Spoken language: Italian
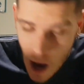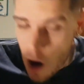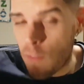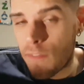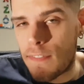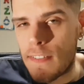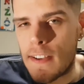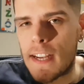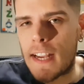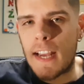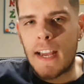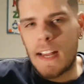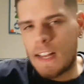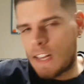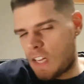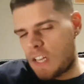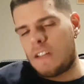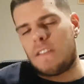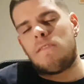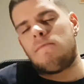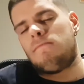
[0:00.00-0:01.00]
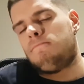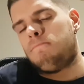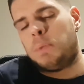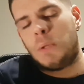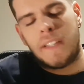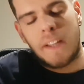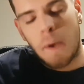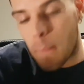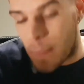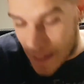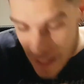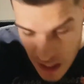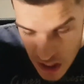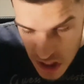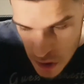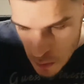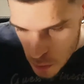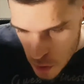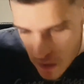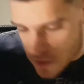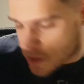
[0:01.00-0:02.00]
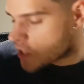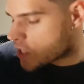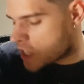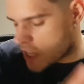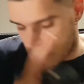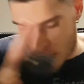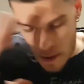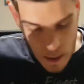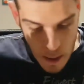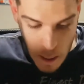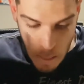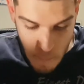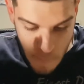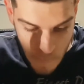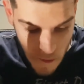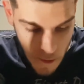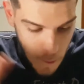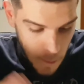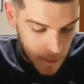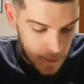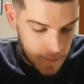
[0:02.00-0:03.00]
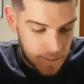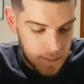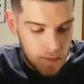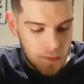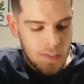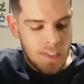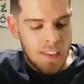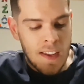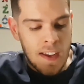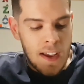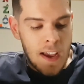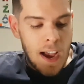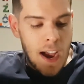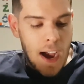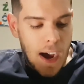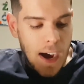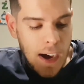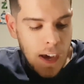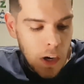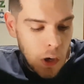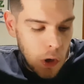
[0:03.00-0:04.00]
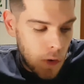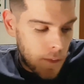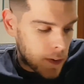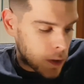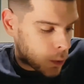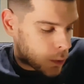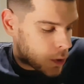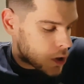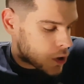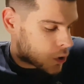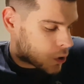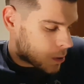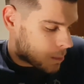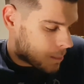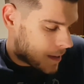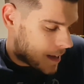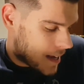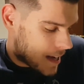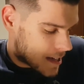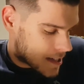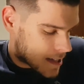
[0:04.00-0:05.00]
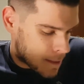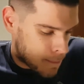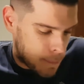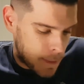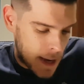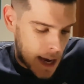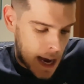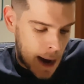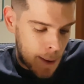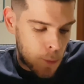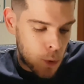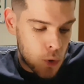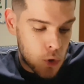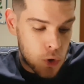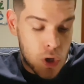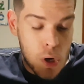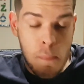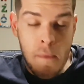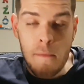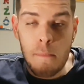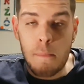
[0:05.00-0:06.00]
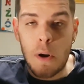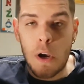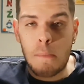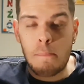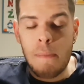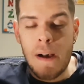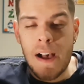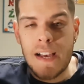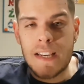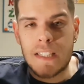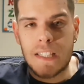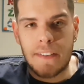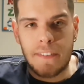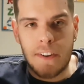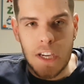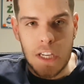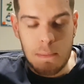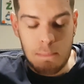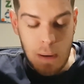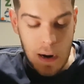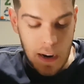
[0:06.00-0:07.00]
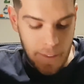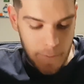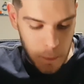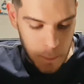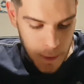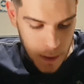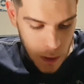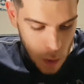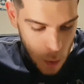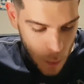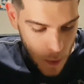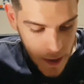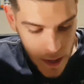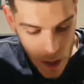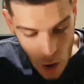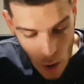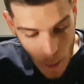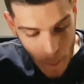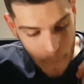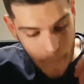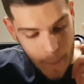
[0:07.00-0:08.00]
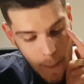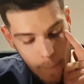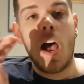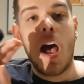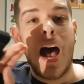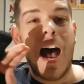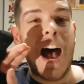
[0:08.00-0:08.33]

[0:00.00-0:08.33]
È un film che poteva benissimo uscire al cinema, però vabbè. Allora, in questo mese abbiamo un super blockbuster che è Spider-Man No Way Home.